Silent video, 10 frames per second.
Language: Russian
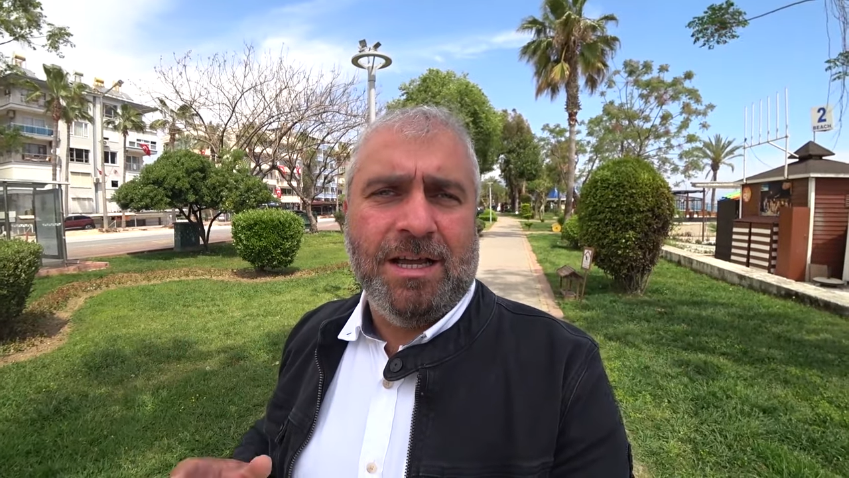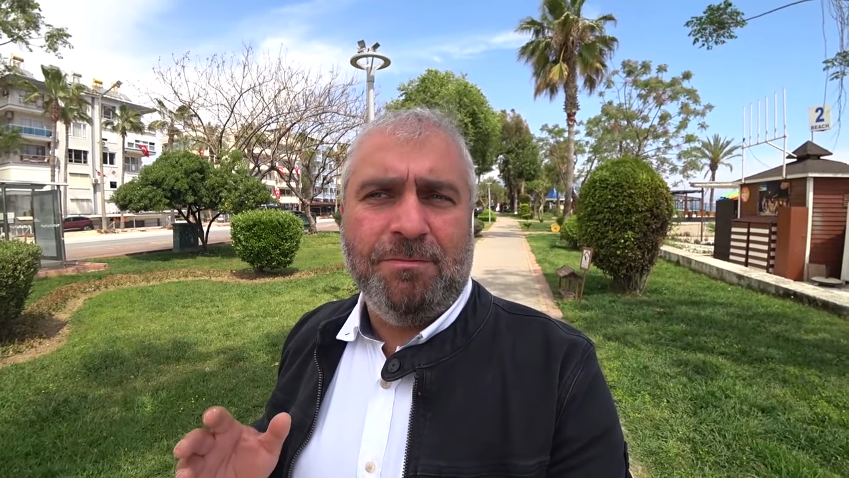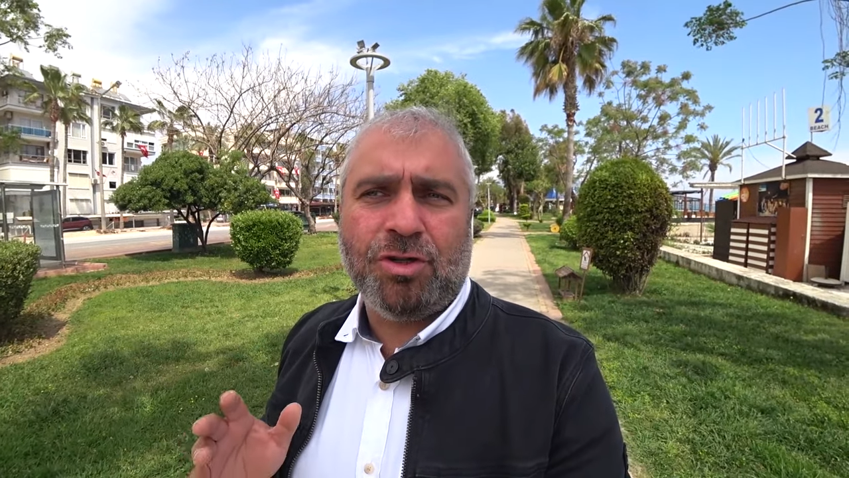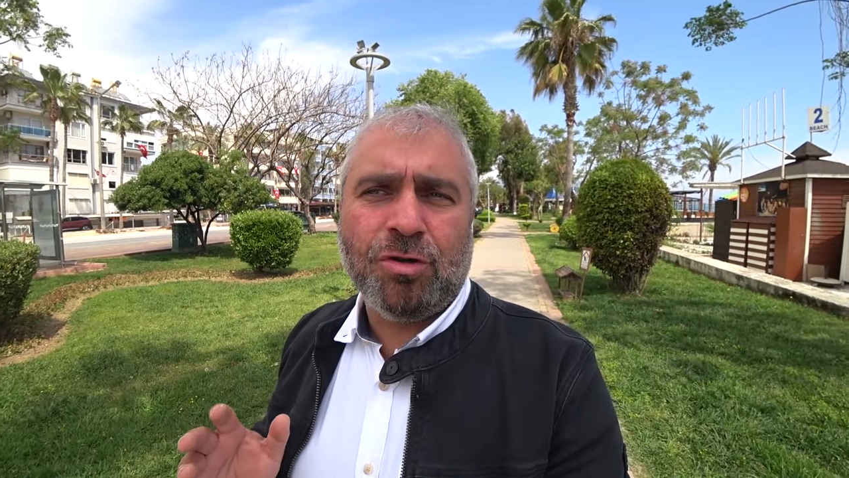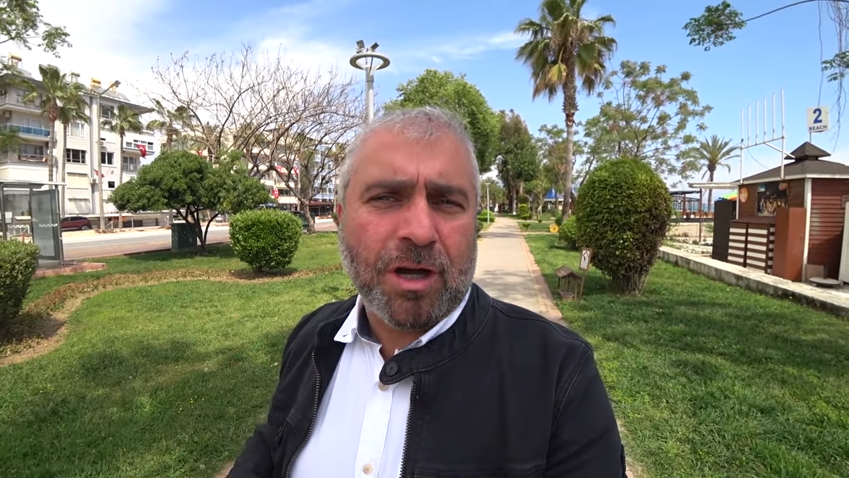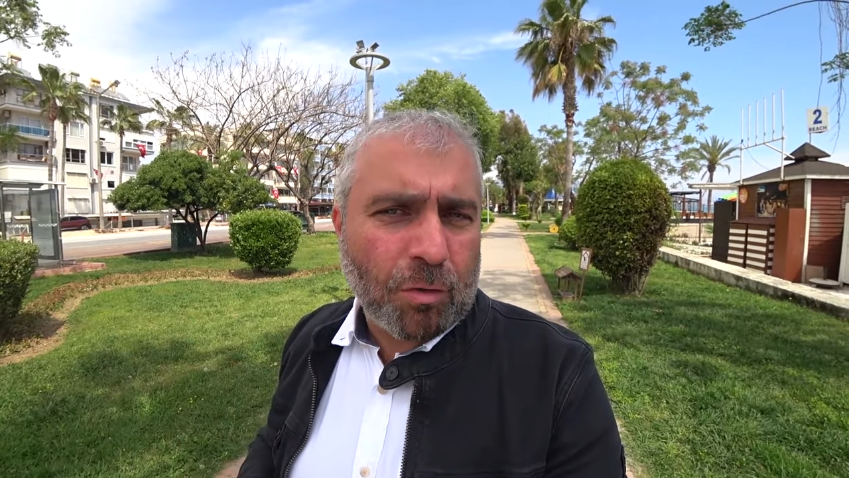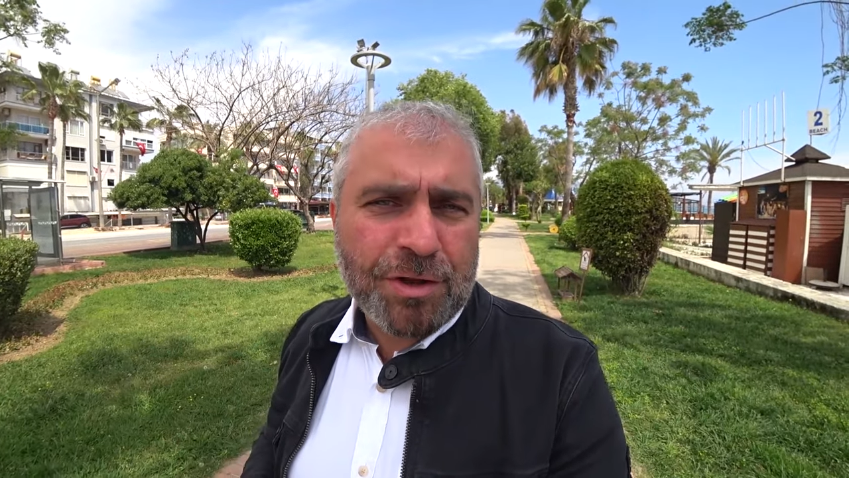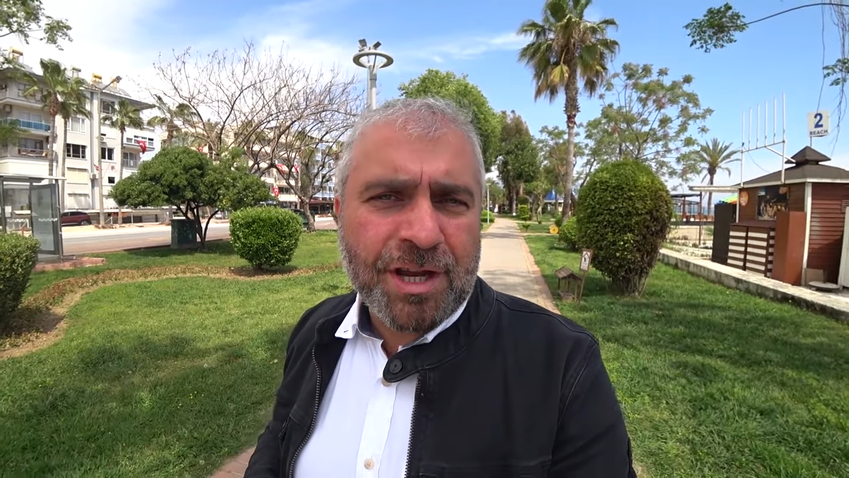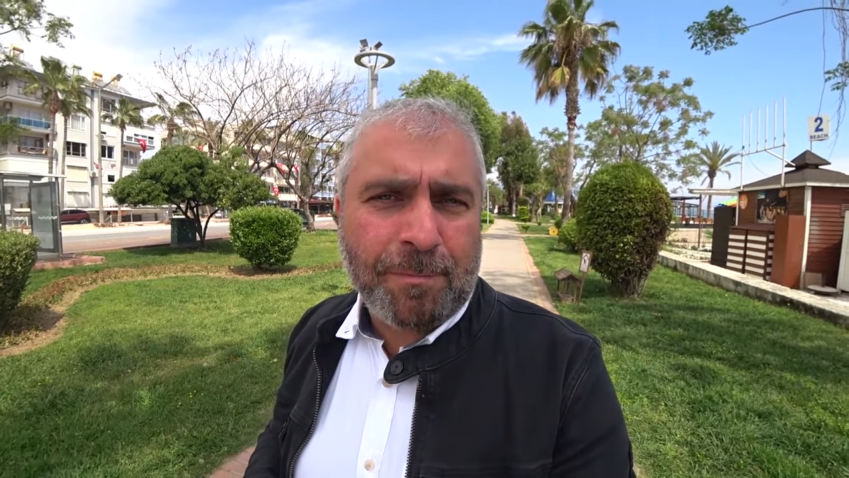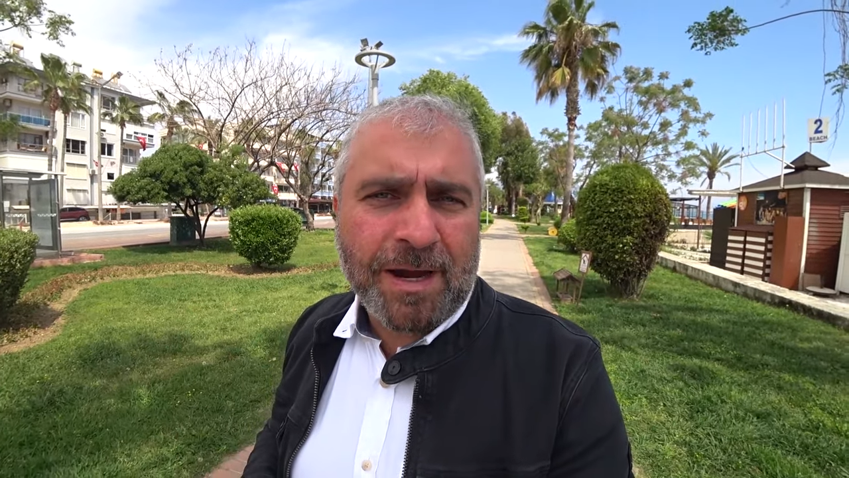
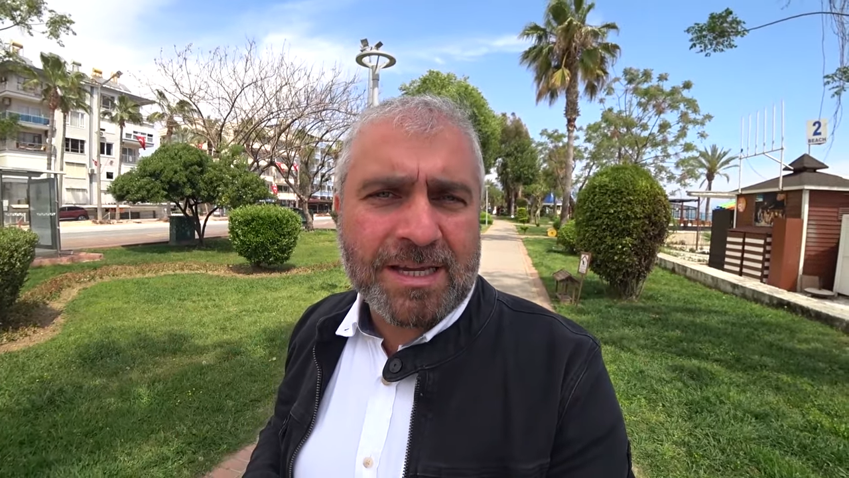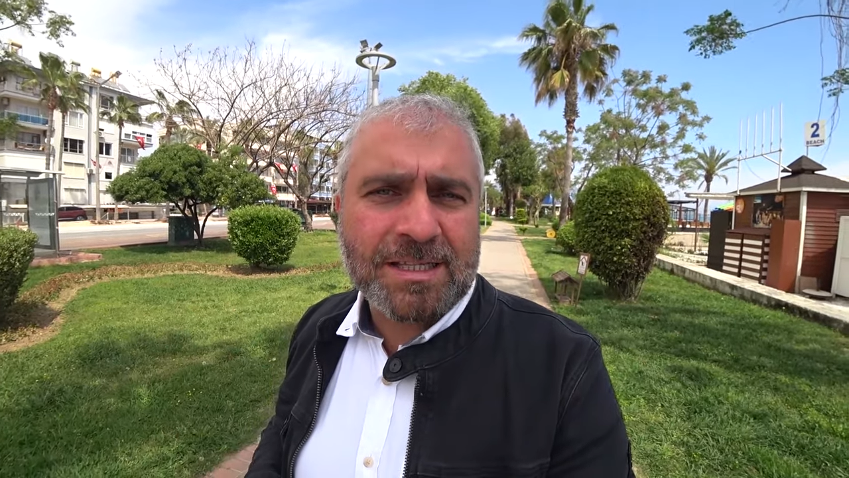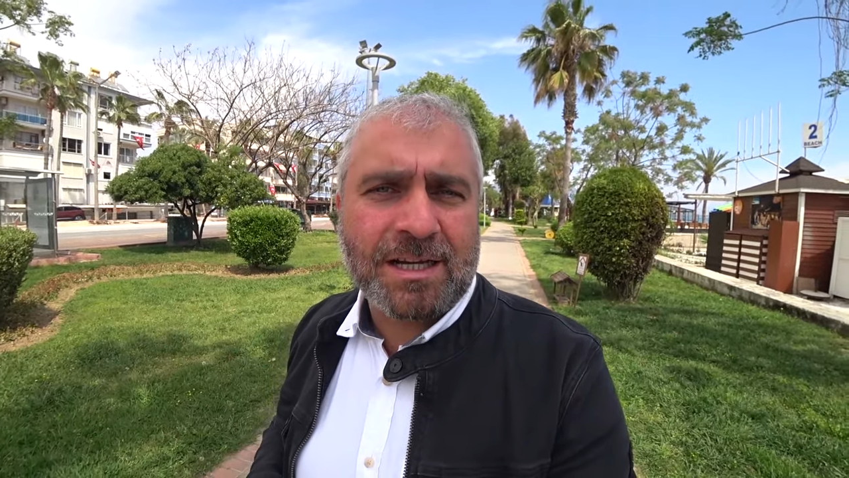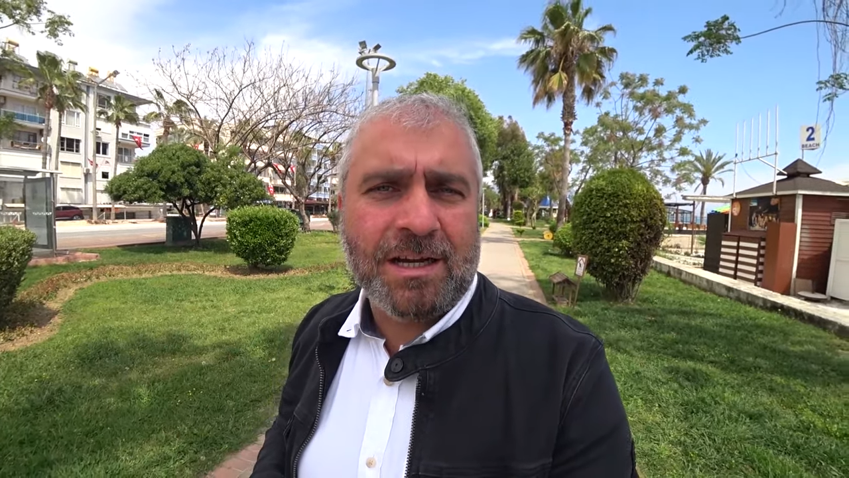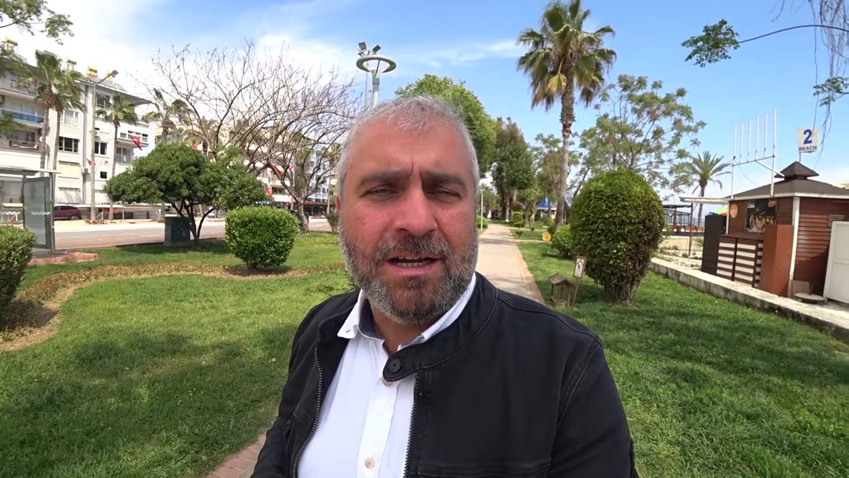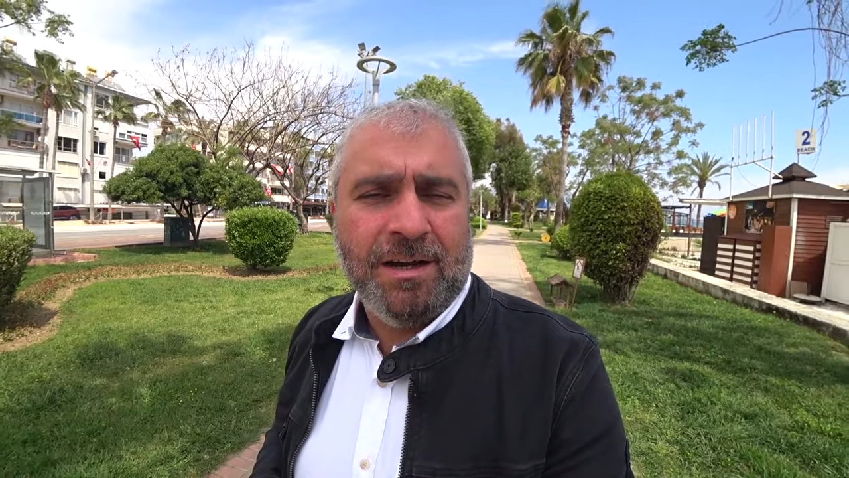междугородних поездок